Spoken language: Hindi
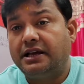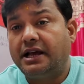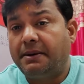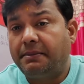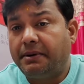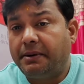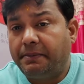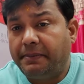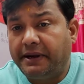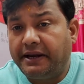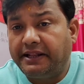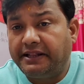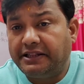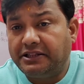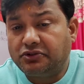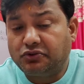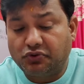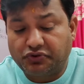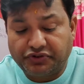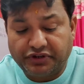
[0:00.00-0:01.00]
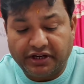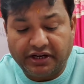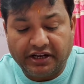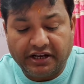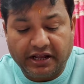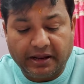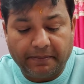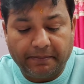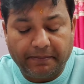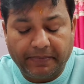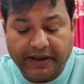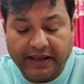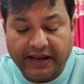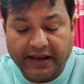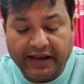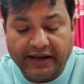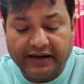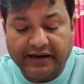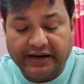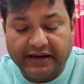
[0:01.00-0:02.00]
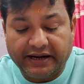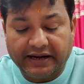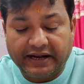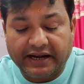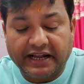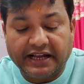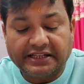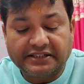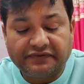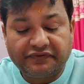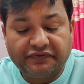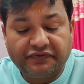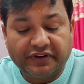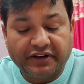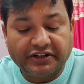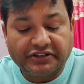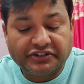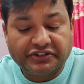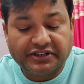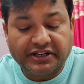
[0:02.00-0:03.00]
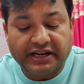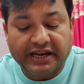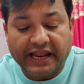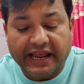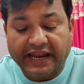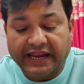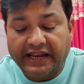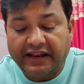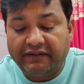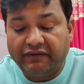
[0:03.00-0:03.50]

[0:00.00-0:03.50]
आई एम रिपीटिंग दिस क्वेश्चन कंपेयर एंड कंट्रास्ट फंक्शनल एंड